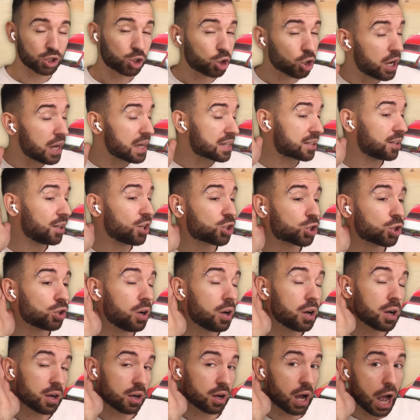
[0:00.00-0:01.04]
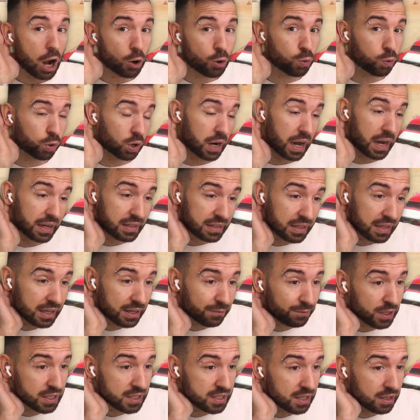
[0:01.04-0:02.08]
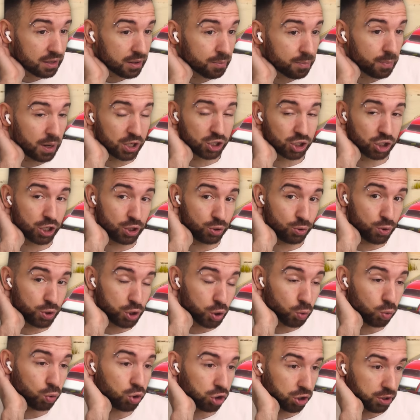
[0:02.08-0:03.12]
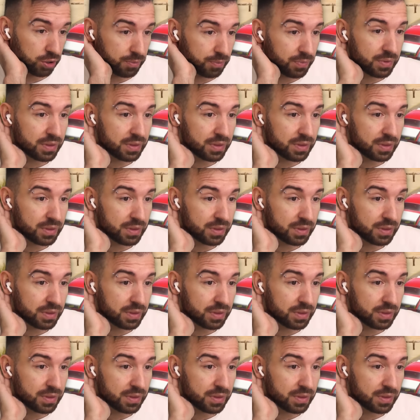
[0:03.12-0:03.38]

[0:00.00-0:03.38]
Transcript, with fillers: Что я слышу? Аккуратнее веди машину, Юджин.